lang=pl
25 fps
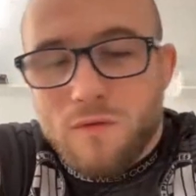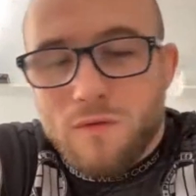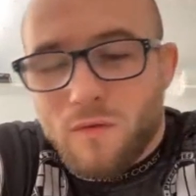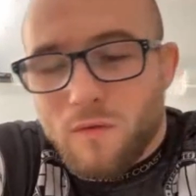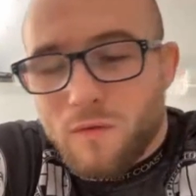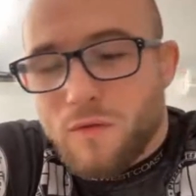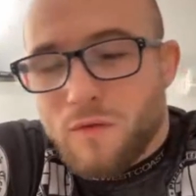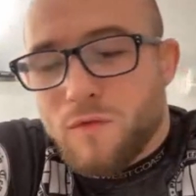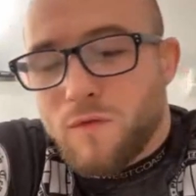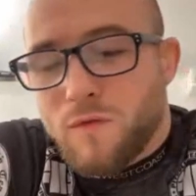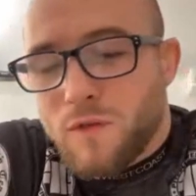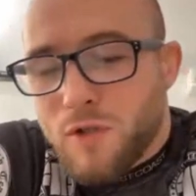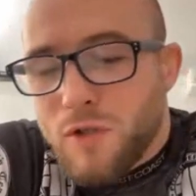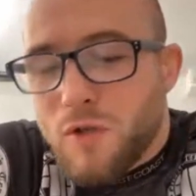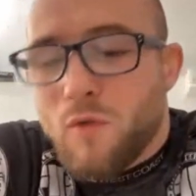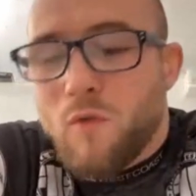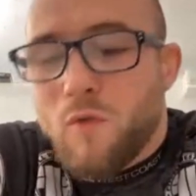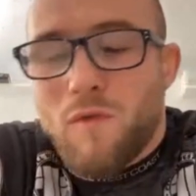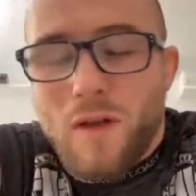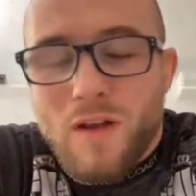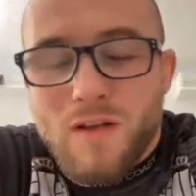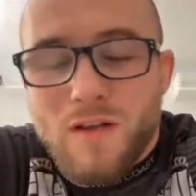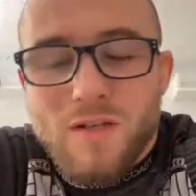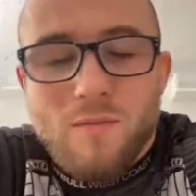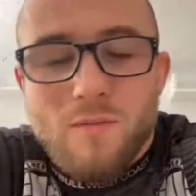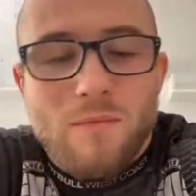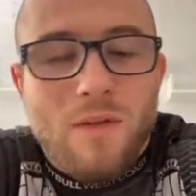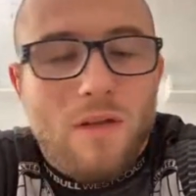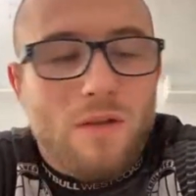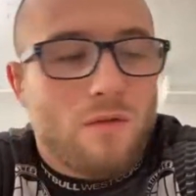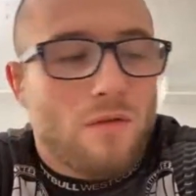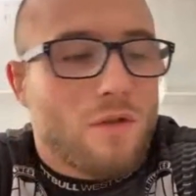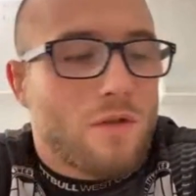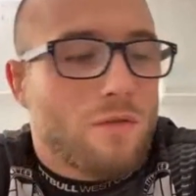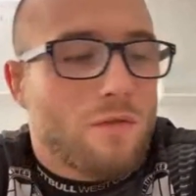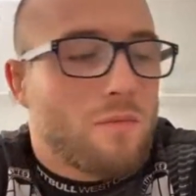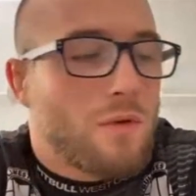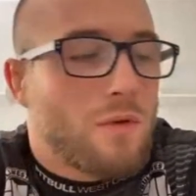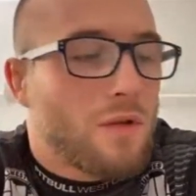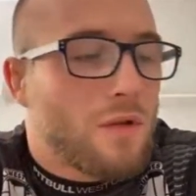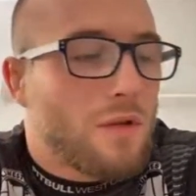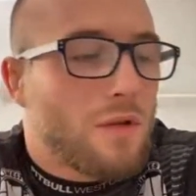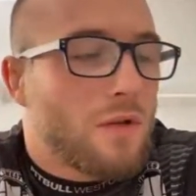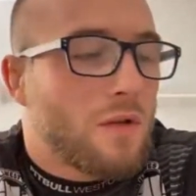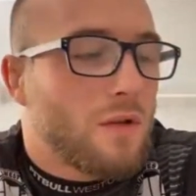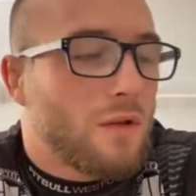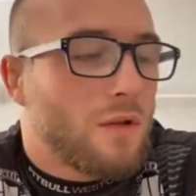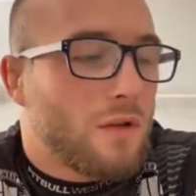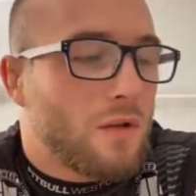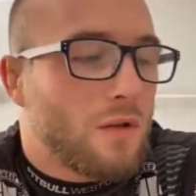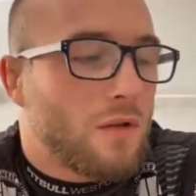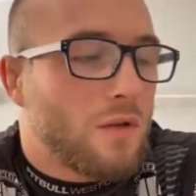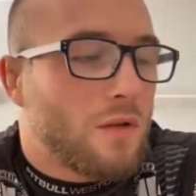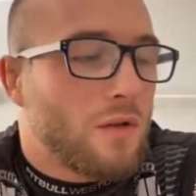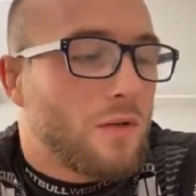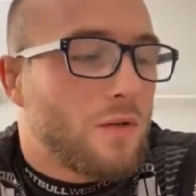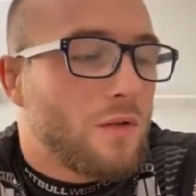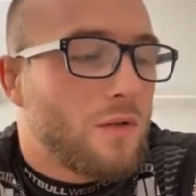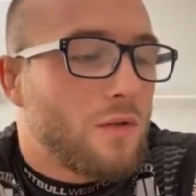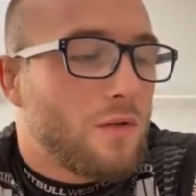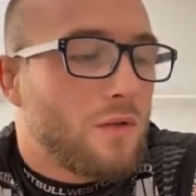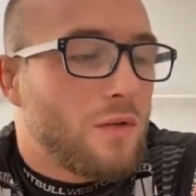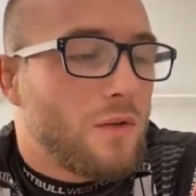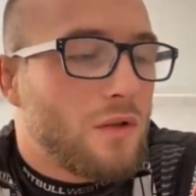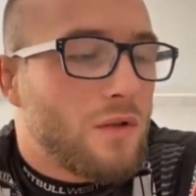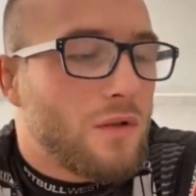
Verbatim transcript: oczywiście uważam na to, żeby e,